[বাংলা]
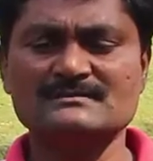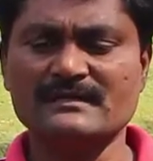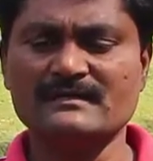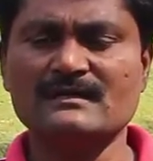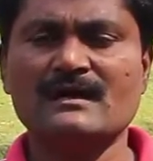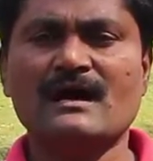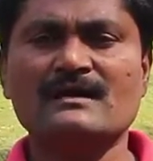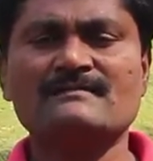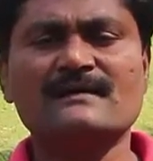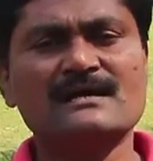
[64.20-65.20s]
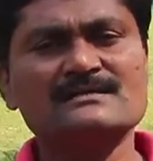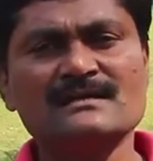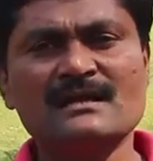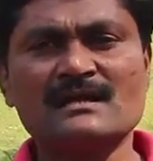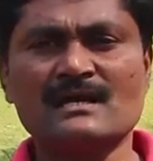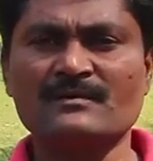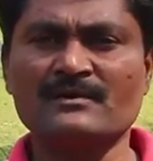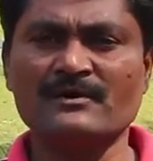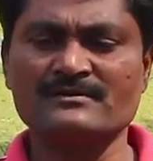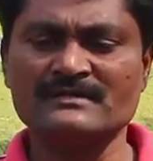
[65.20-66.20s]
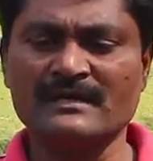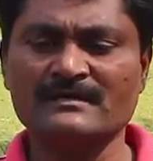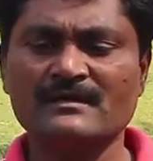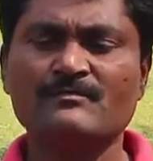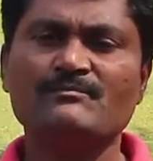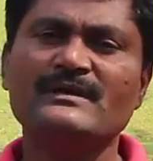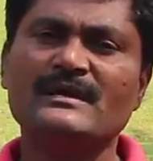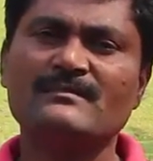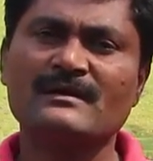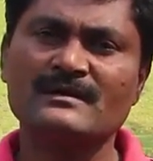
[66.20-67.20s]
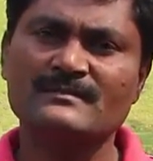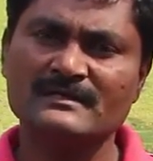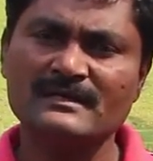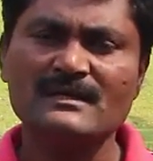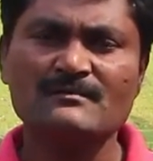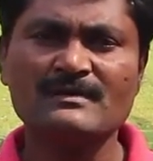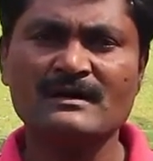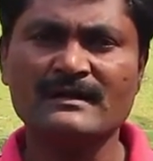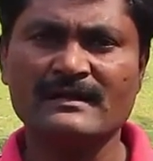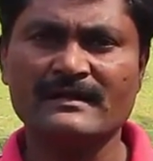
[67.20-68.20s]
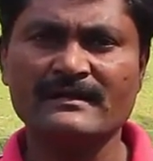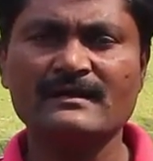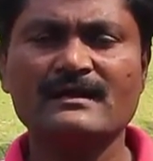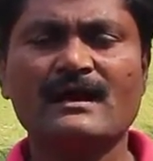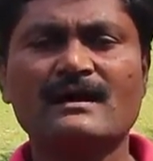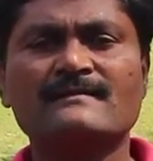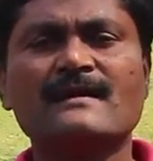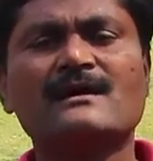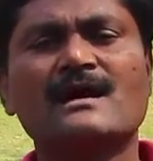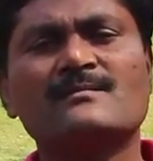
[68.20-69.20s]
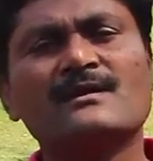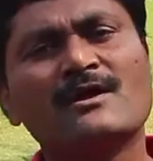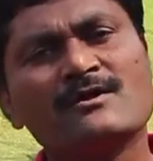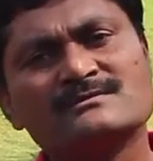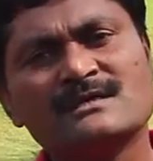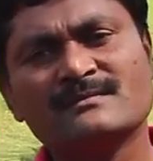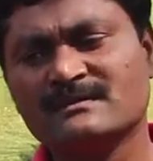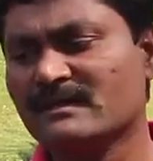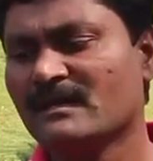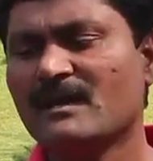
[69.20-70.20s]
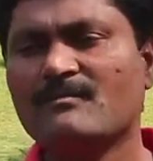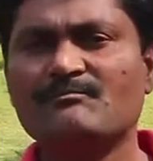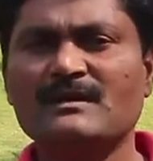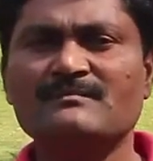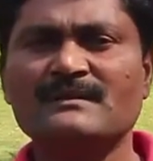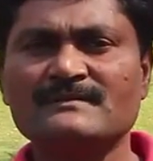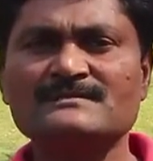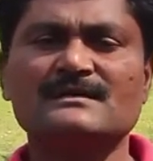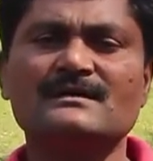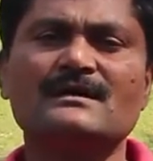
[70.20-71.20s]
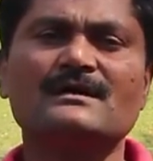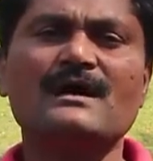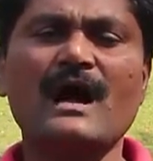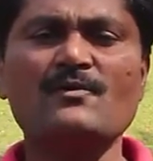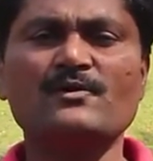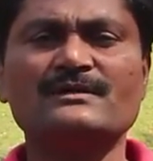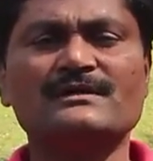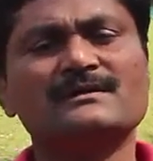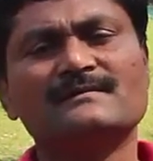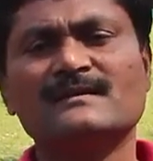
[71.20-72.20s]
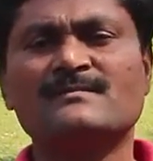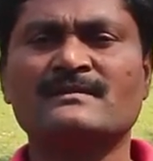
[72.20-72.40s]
হ্যাঁ আমরা জানি আমাদের ফুসফুস থেকে আমরা যখন শ্বাস প্রশ্বাস নিই এবং ছাড়ি যখন ছাড়ি তখন কার্বন ডাইঅক্সাইড নির্গত হয়